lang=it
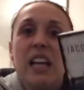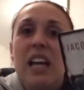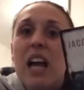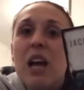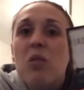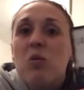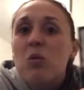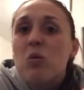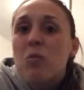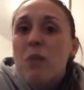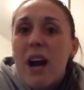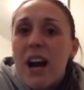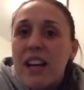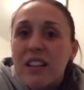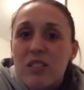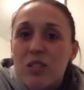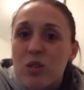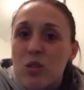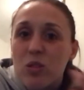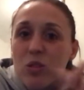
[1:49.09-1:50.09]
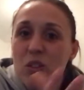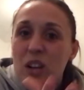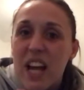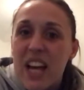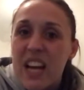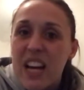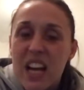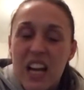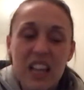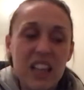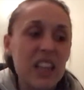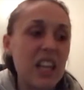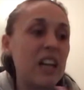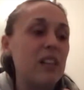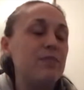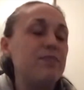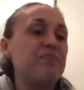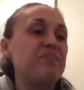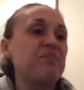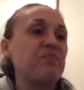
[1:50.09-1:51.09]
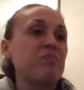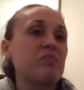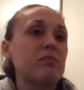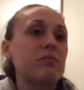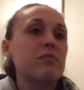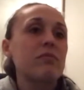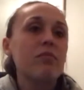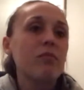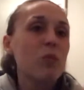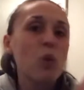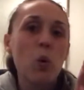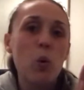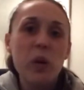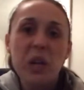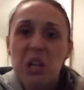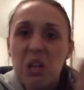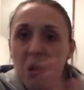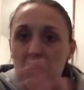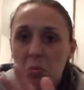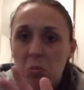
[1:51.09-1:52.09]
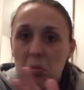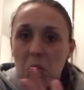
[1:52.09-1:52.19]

È un romanzo, non è realtà quindi